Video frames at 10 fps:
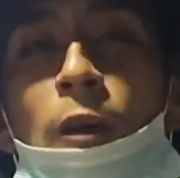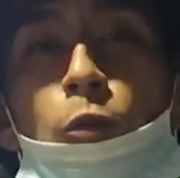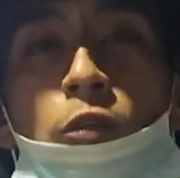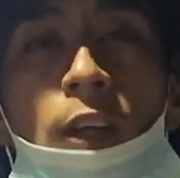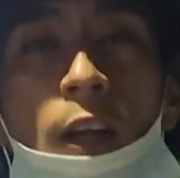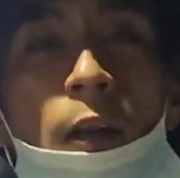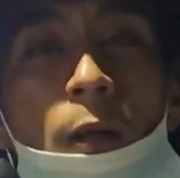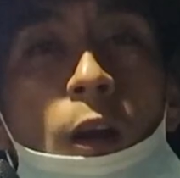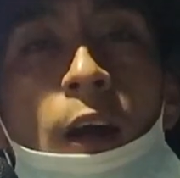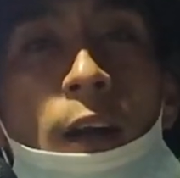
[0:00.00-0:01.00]
gusta
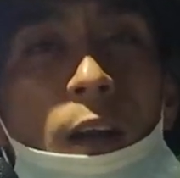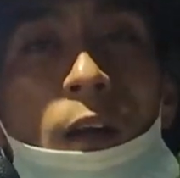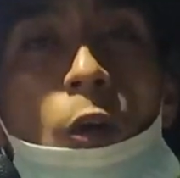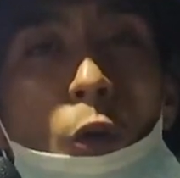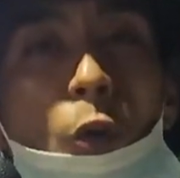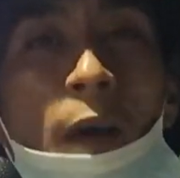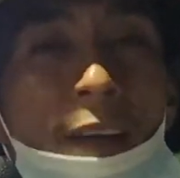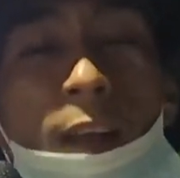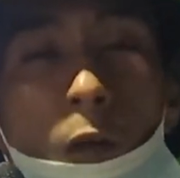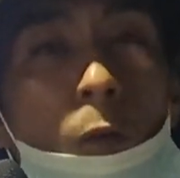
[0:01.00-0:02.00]
lo
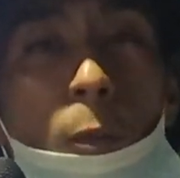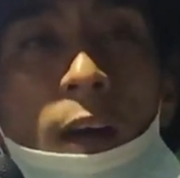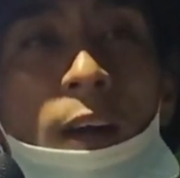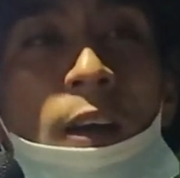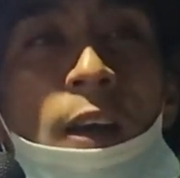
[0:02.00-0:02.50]
romántico, pa.